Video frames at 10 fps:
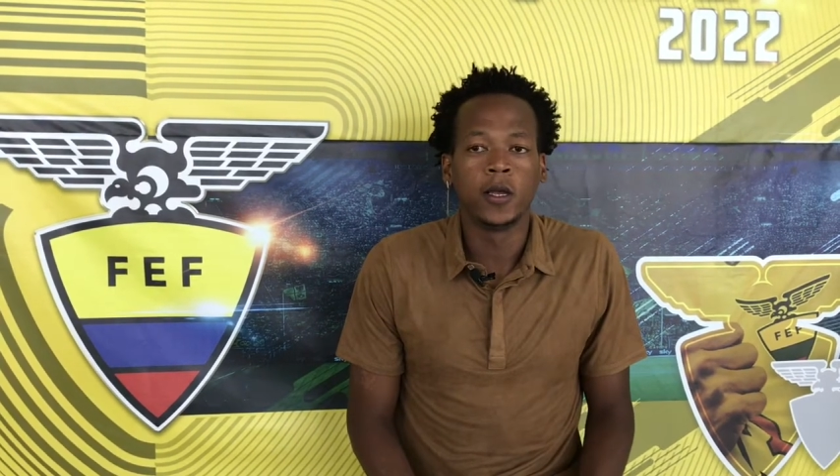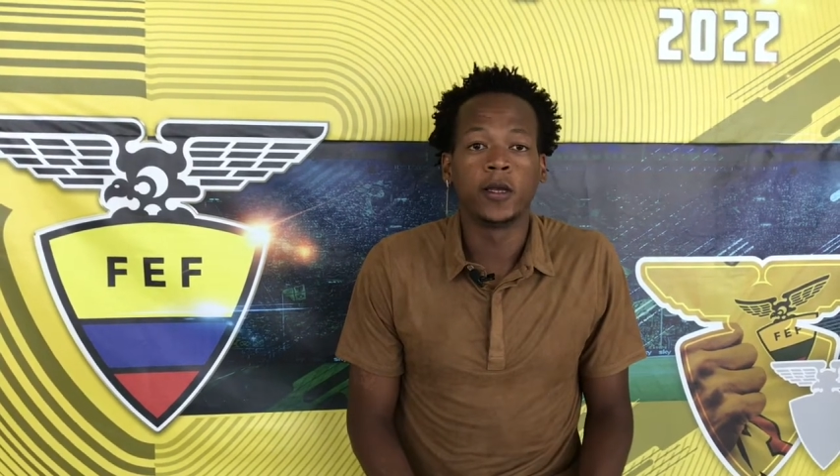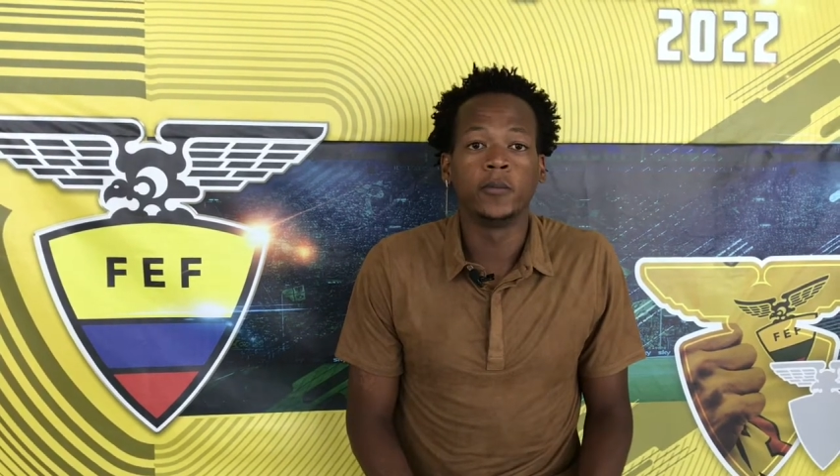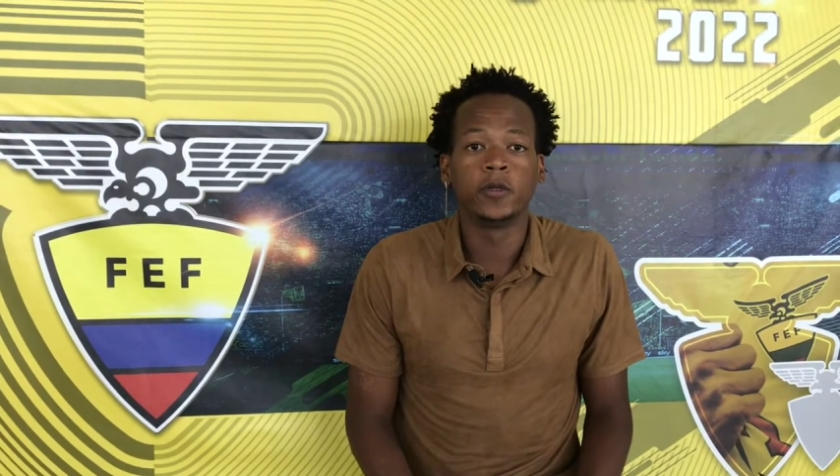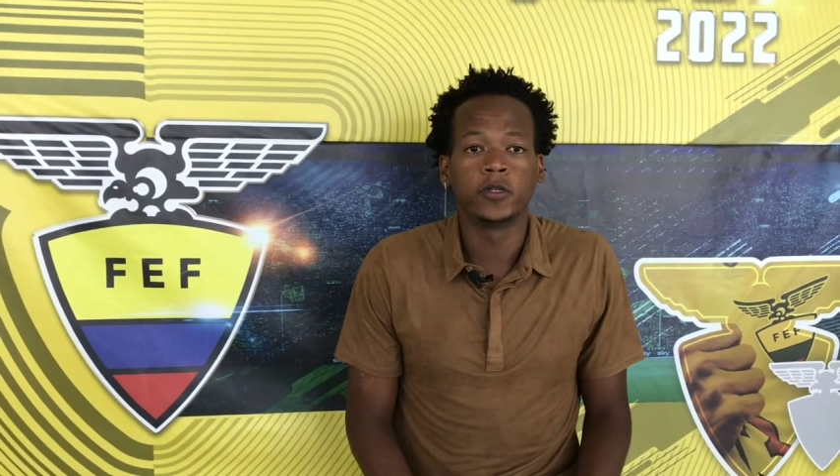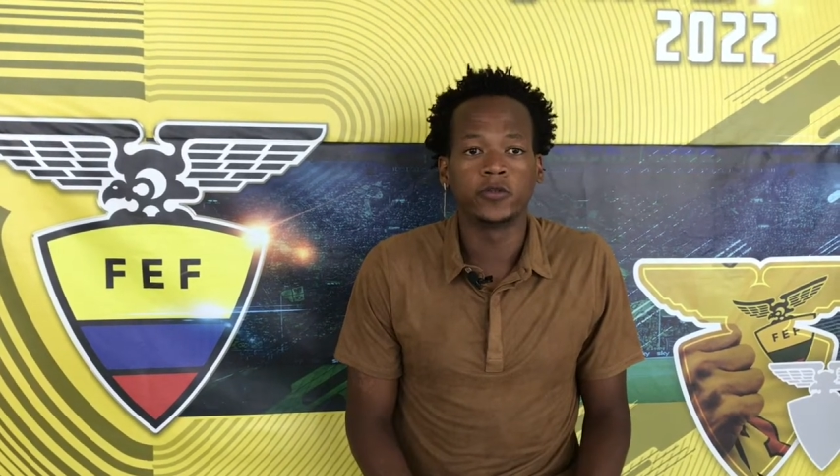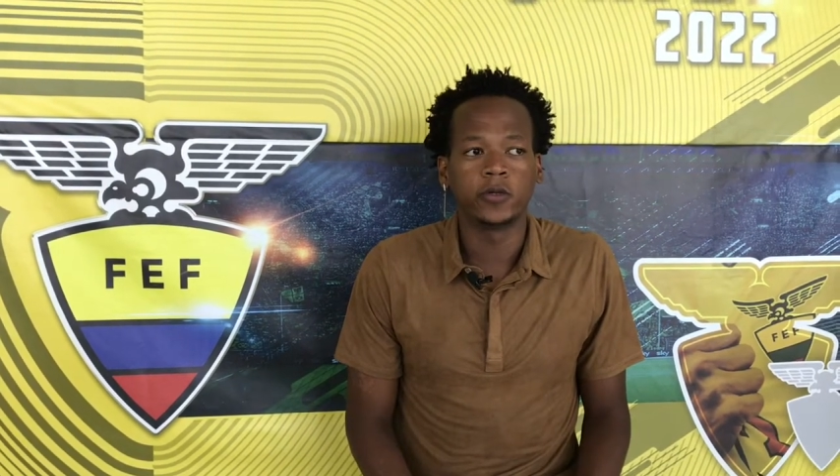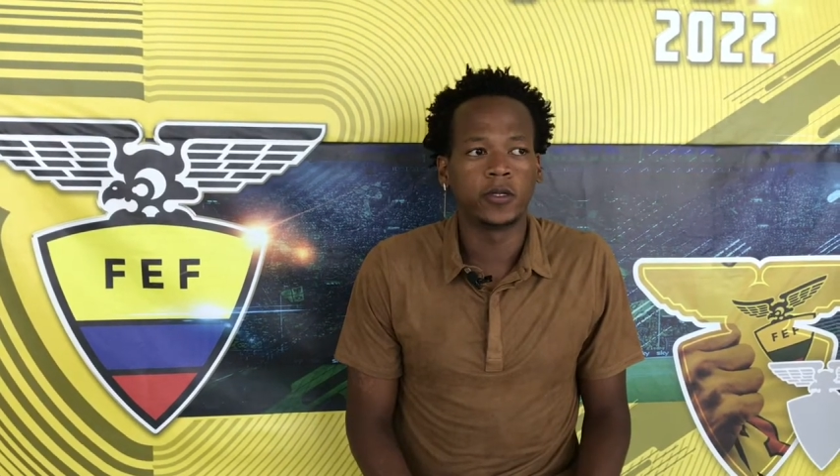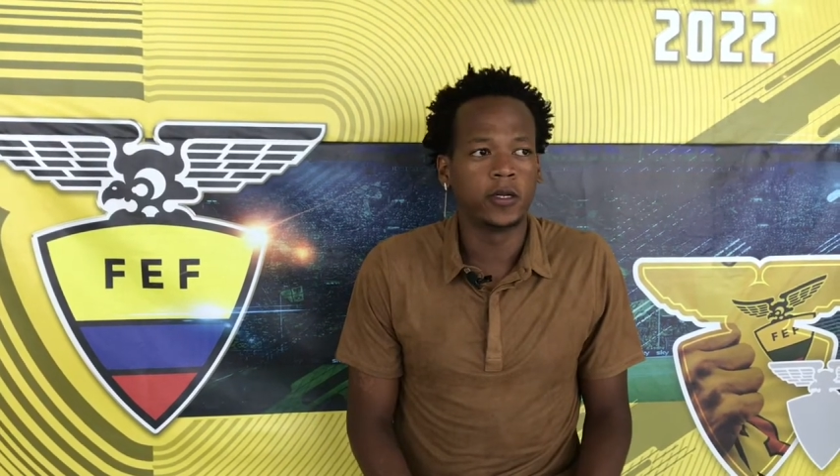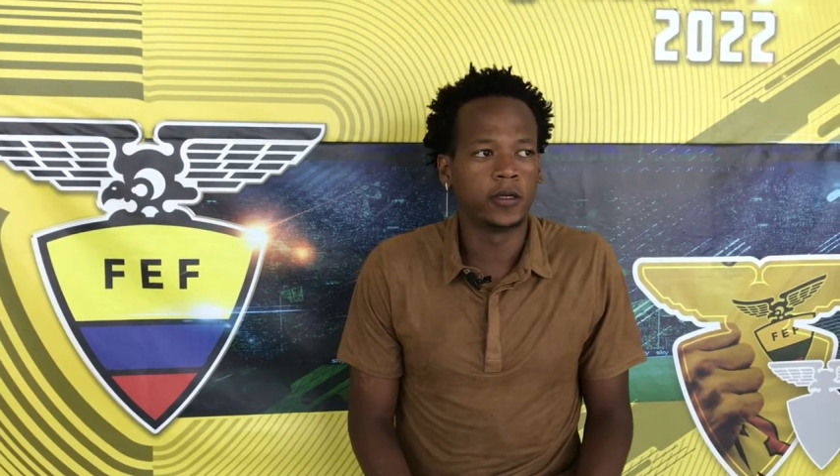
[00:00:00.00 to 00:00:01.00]
en el
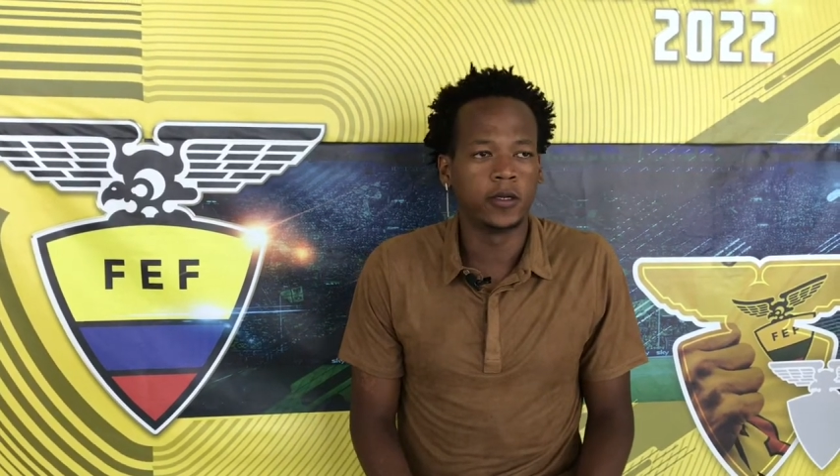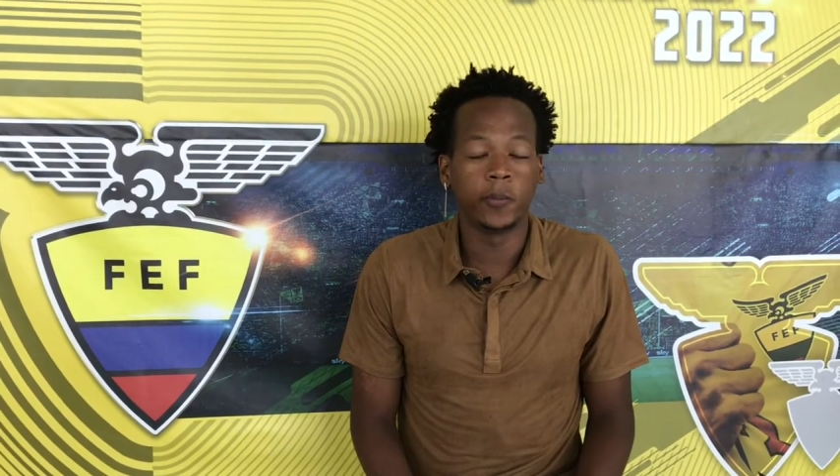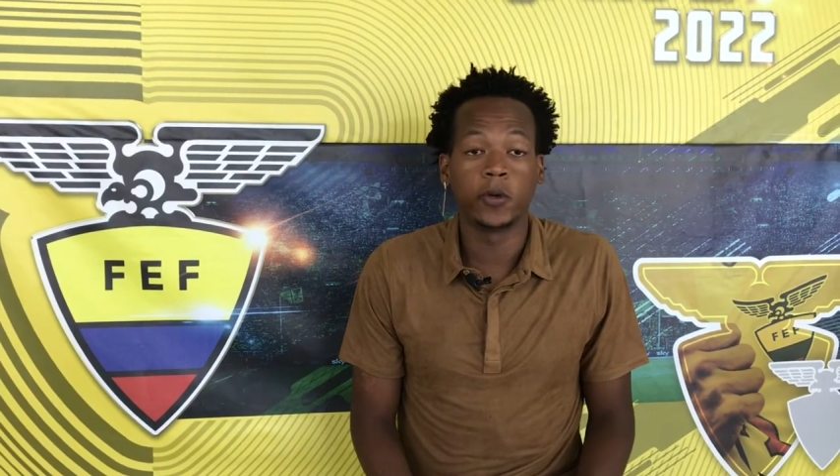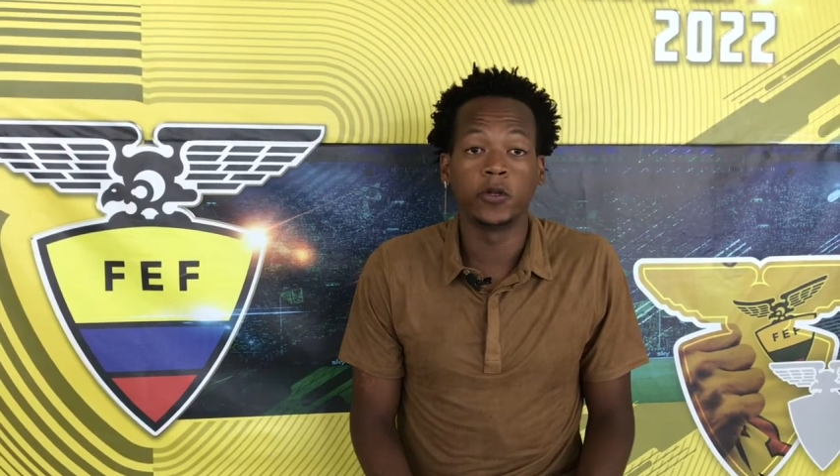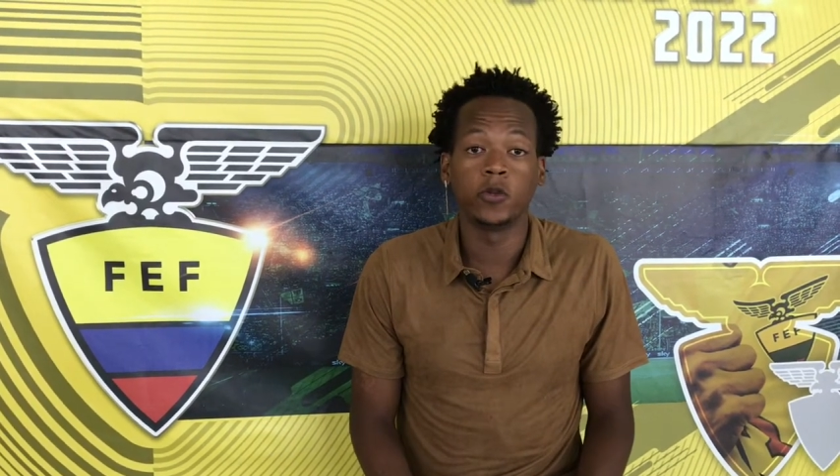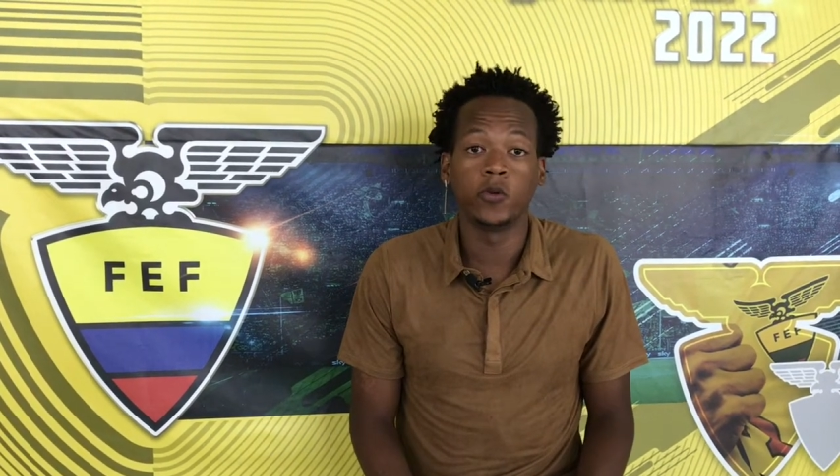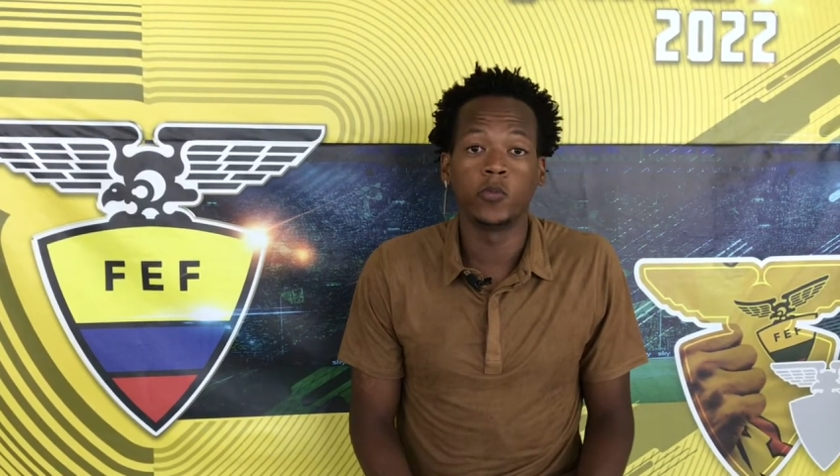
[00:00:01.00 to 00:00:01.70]
Minnesota, he aprendido